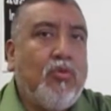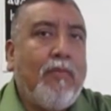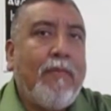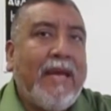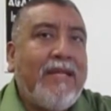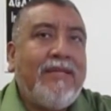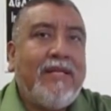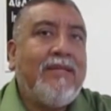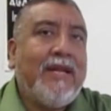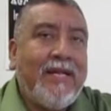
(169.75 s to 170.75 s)

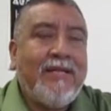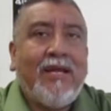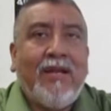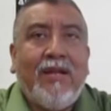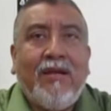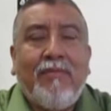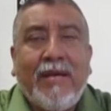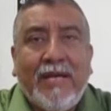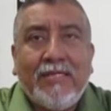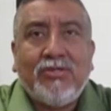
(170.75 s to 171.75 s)
20, 30 eh,
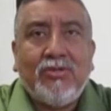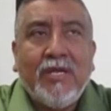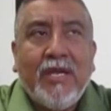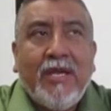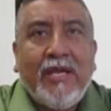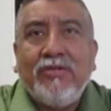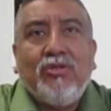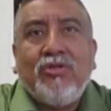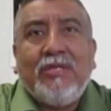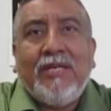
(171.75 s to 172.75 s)
maestros, ellos
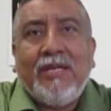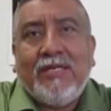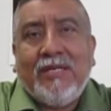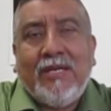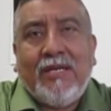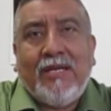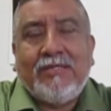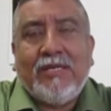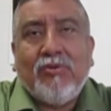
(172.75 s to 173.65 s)
no tienen eh, eh,